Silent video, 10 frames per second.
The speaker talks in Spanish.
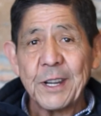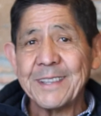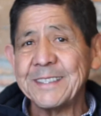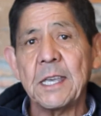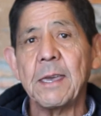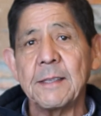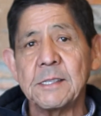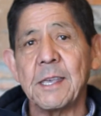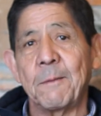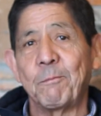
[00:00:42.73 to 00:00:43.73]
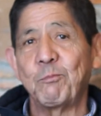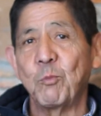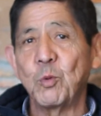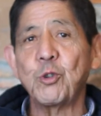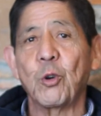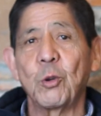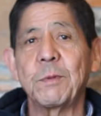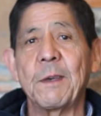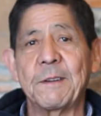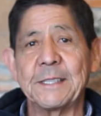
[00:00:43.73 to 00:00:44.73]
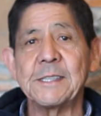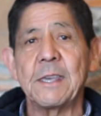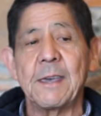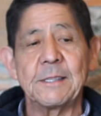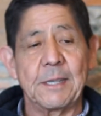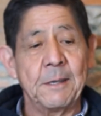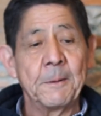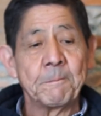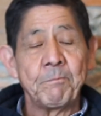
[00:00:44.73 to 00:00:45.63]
fresnillense, mucho club de fresnillense.